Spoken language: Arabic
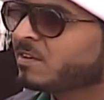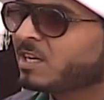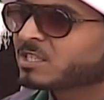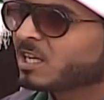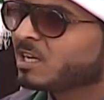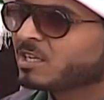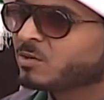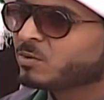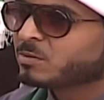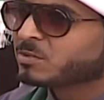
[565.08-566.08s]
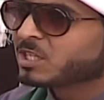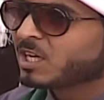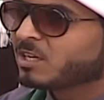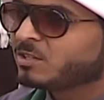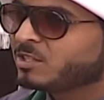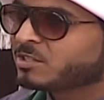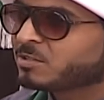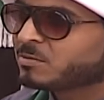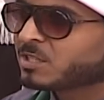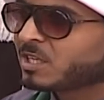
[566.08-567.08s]
فعسى الله يقويكم ان شاء الله
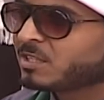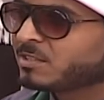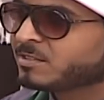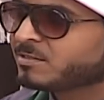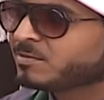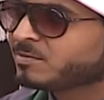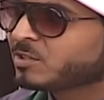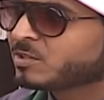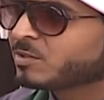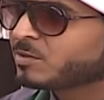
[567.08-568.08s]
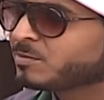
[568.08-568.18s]
ويعزكم ان شاء الله نستعرض بعض